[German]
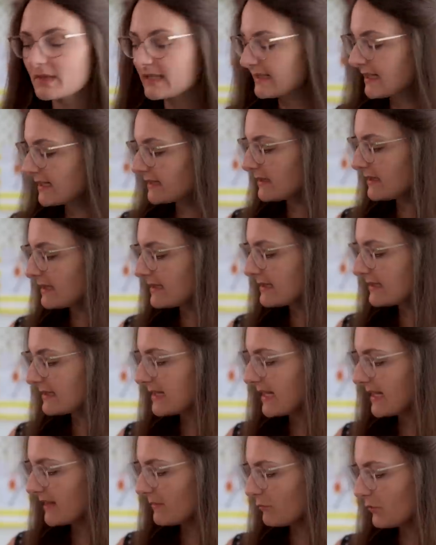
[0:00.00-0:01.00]
Ich dachte, das
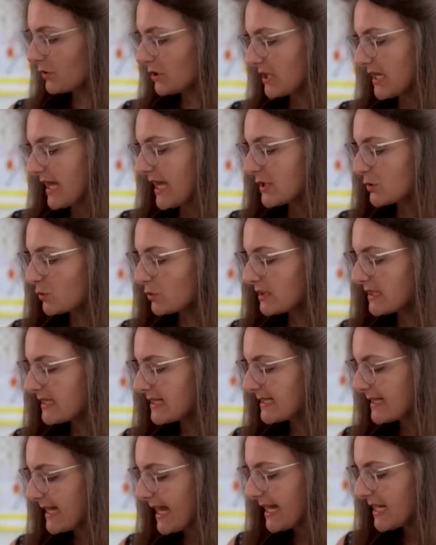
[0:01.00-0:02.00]
ist eher so ein
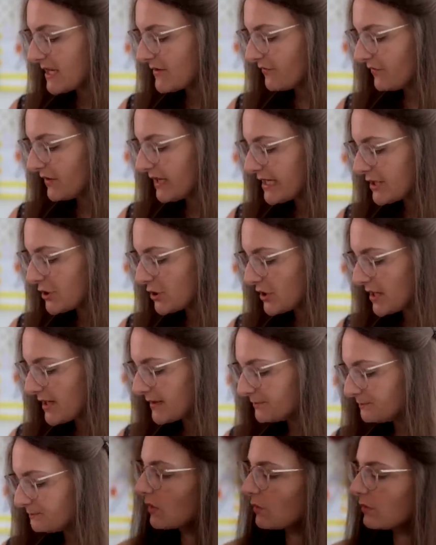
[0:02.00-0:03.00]

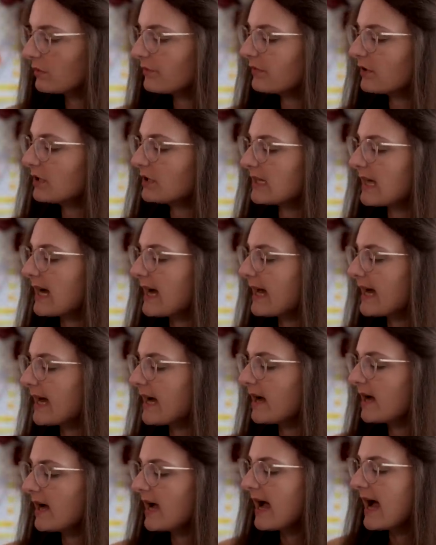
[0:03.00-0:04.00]
Design-Feature und von
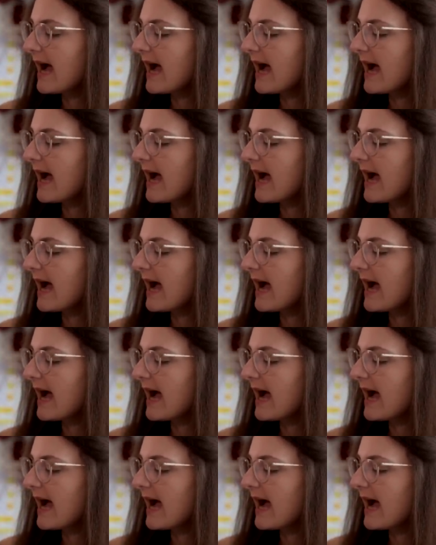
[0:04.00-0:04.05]
daher